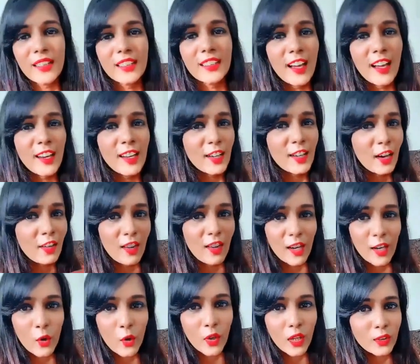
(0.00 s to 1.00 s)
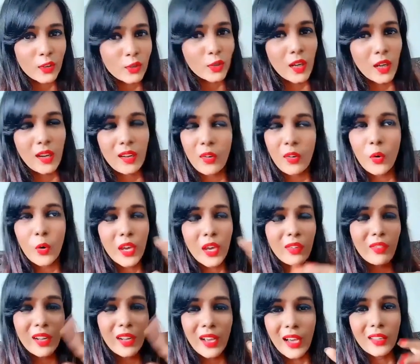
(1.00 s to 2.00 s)
அதனால நான் வரக்கூடாதுன்னு சொன்னாங்க
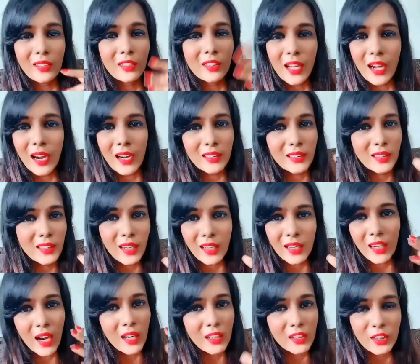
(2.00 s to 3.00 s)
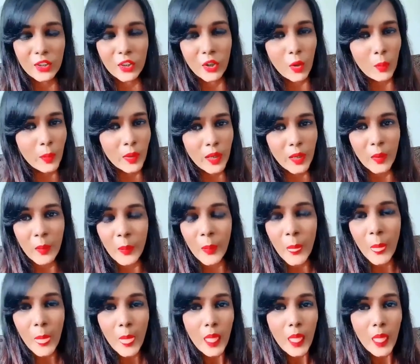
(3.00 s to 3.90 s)
ஓகே விடுங்க அது வந்து அடுத்த அடுத்த டாபிக்